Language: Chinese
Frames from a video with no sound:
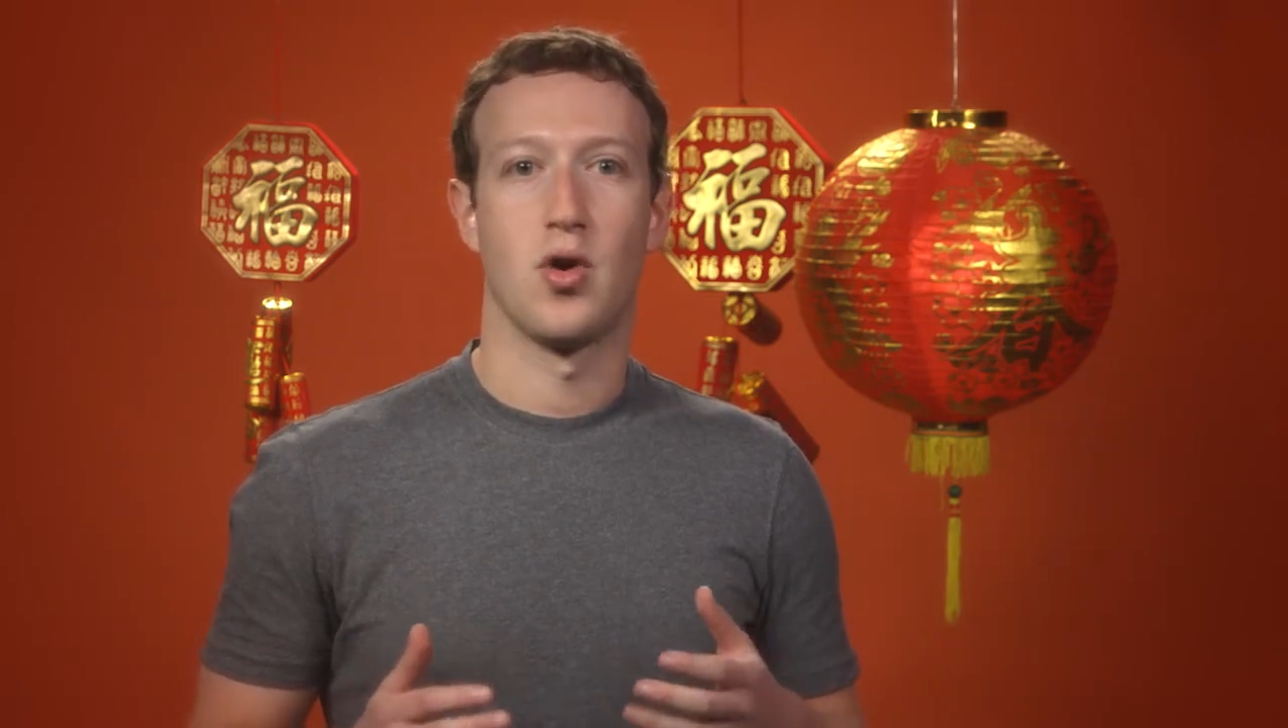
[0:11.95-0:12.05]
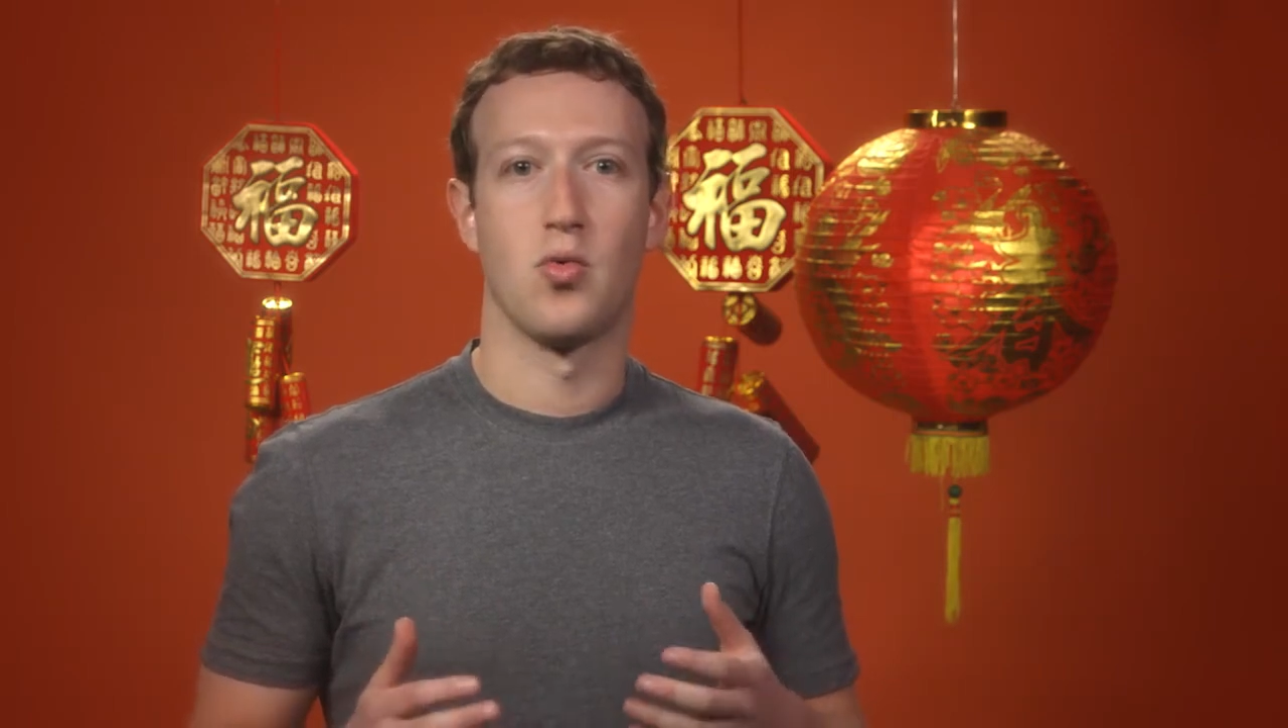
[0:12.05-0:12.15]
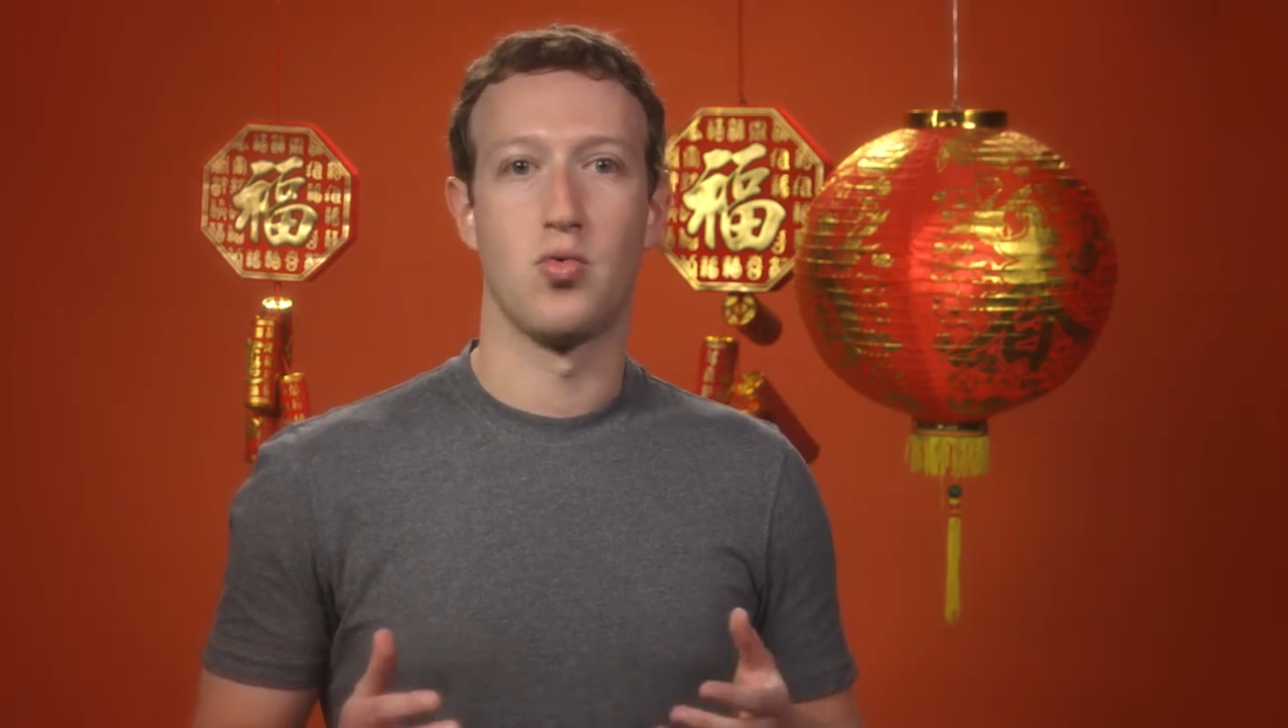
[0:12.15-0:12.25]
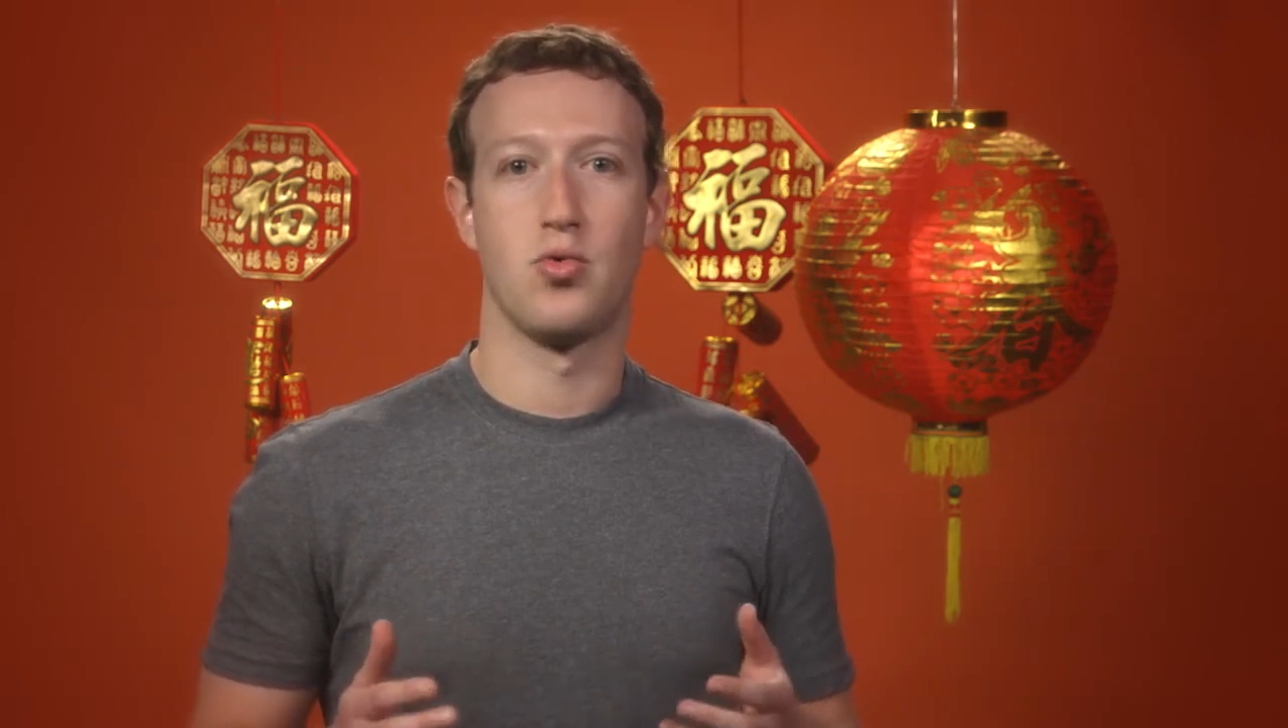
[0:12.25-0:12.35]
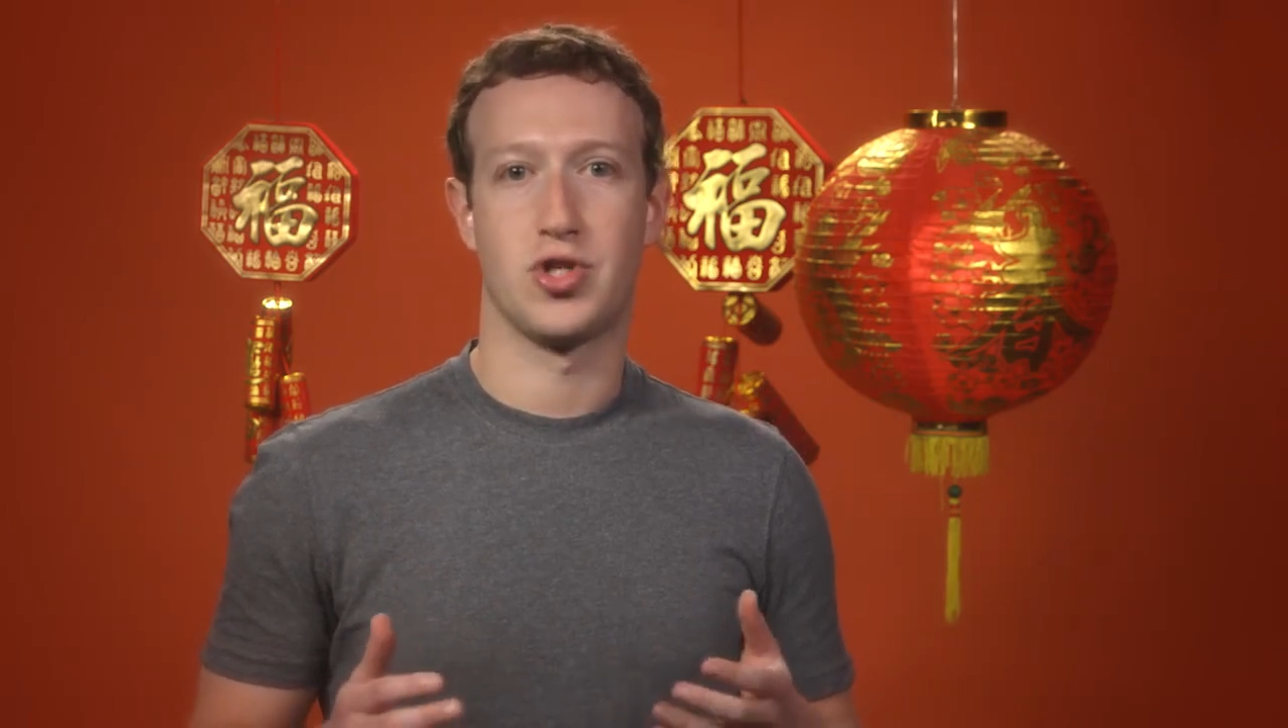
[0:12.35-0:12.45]

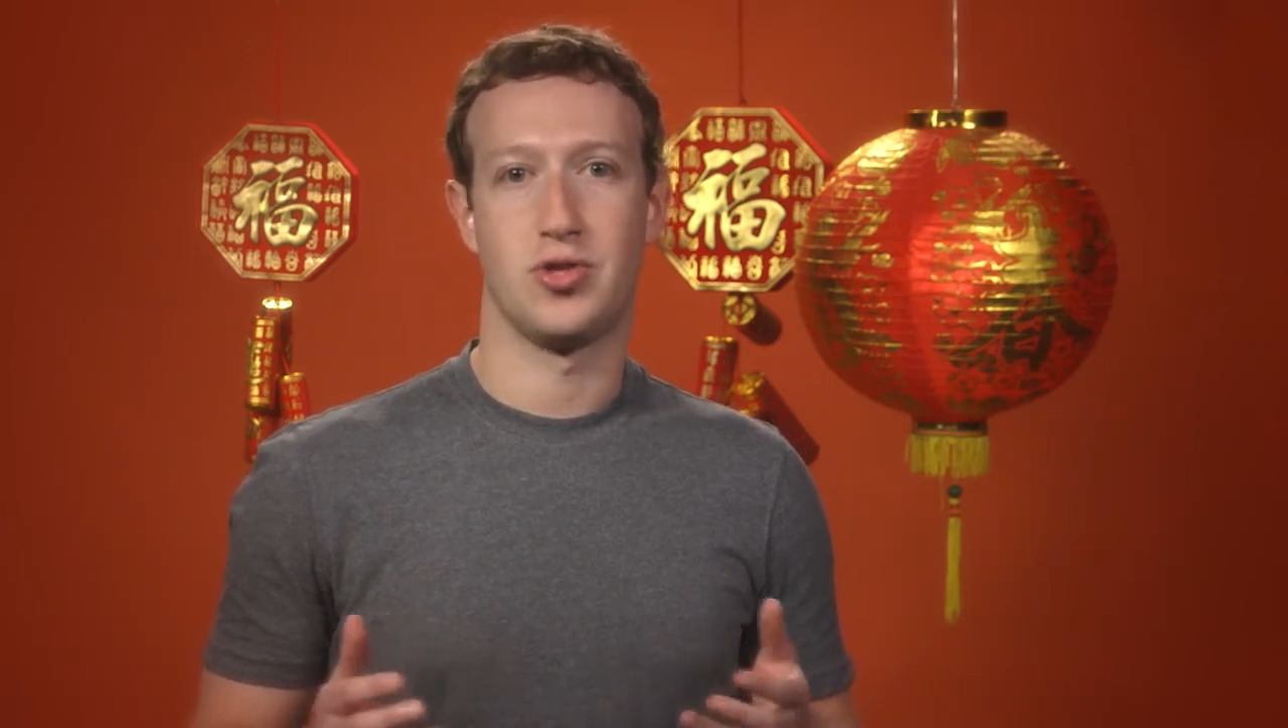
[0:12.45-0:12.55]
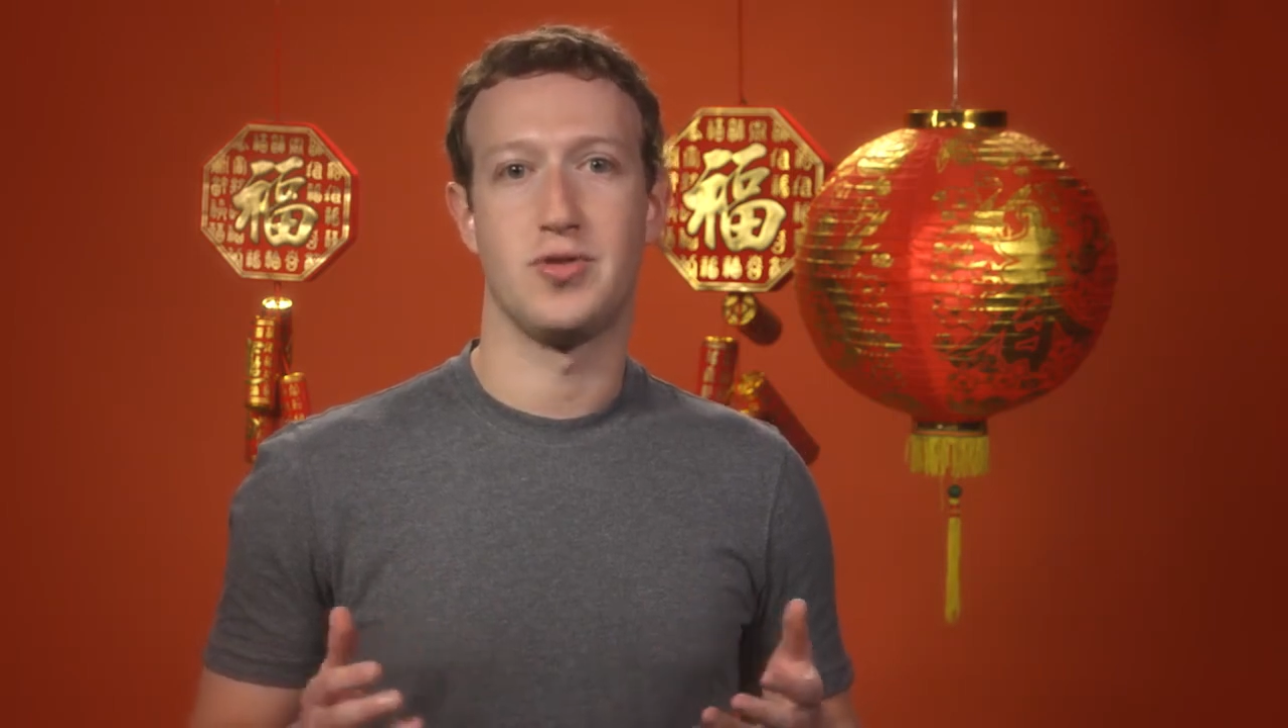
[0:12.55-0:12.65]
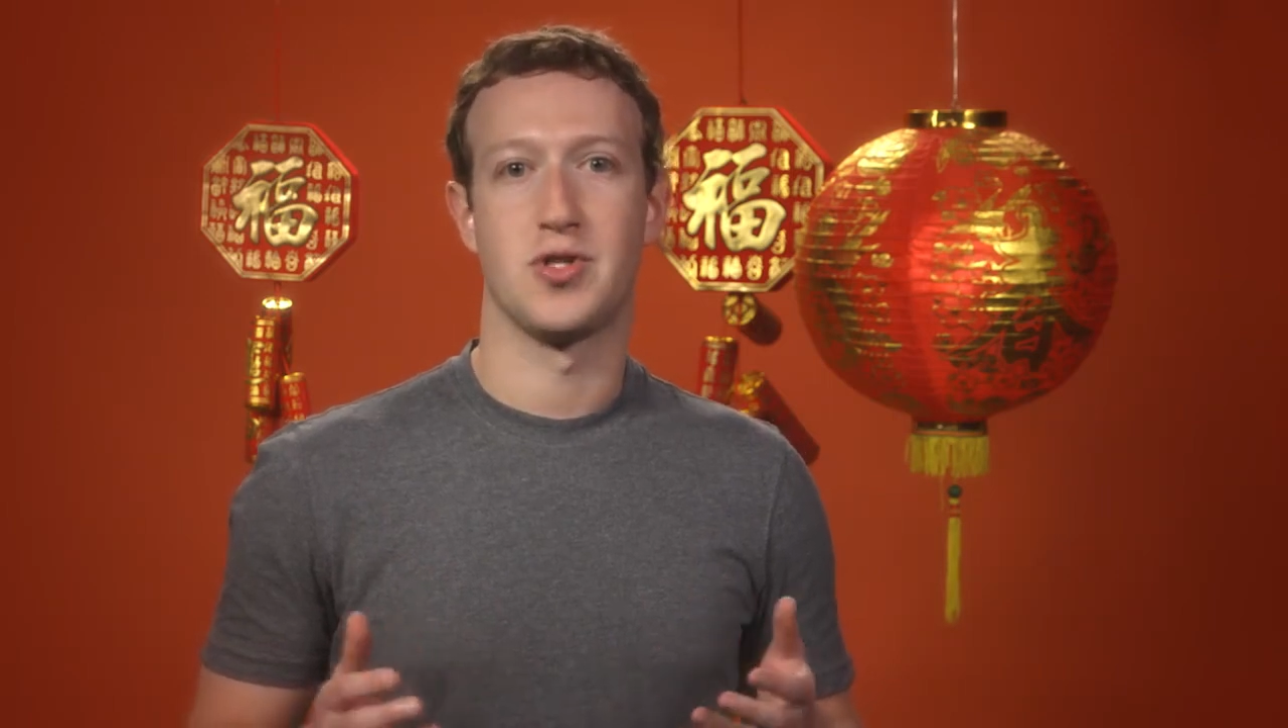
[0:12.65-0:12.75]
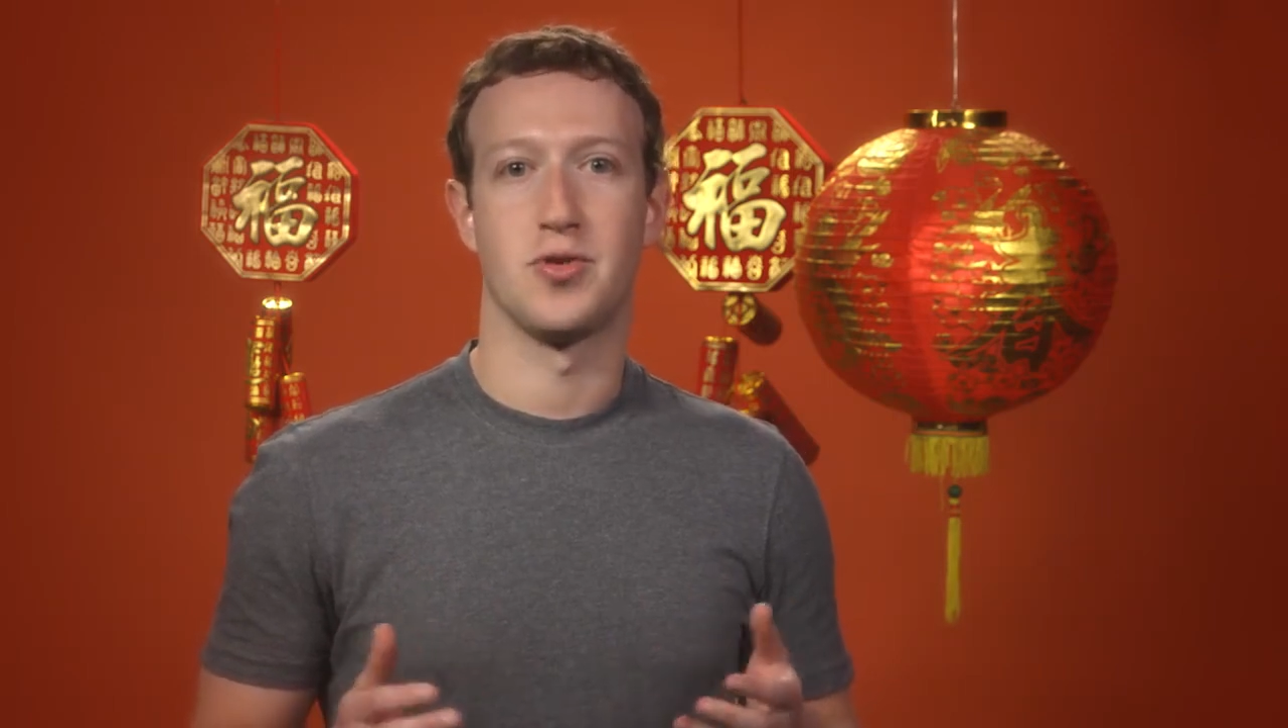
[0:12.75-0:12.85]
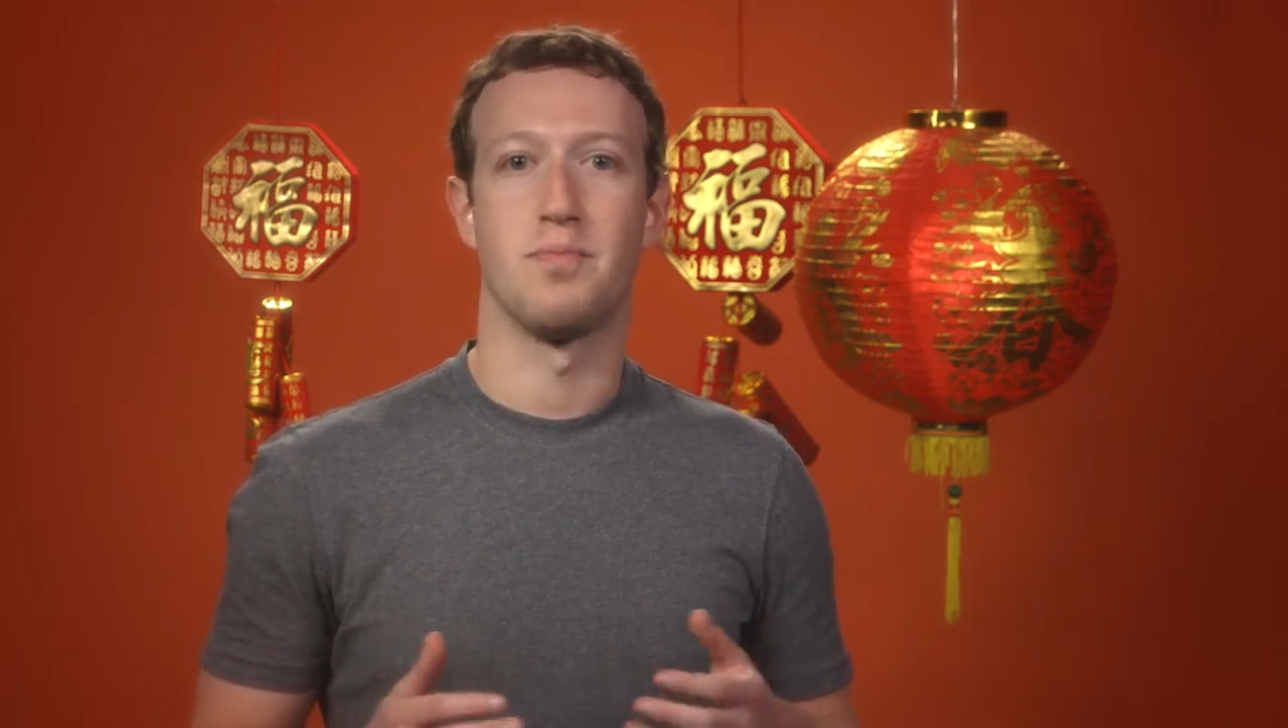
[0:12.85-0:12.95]
舞狮子